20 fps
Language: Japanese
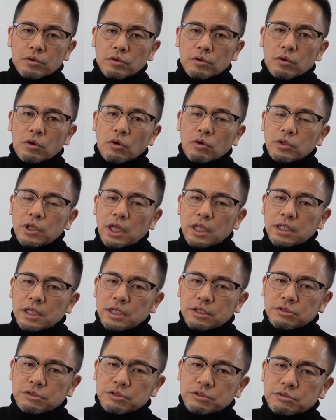高断
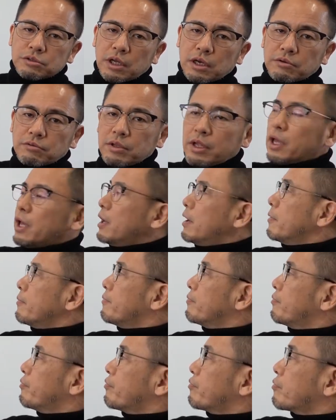熱住宅で
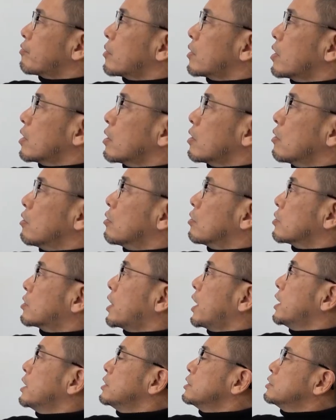この
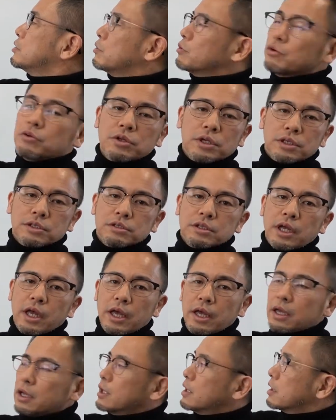天井のです
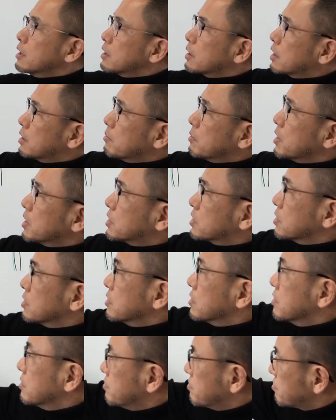ね機
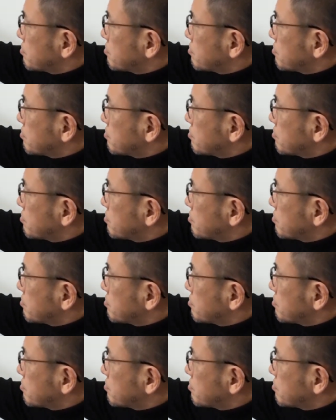密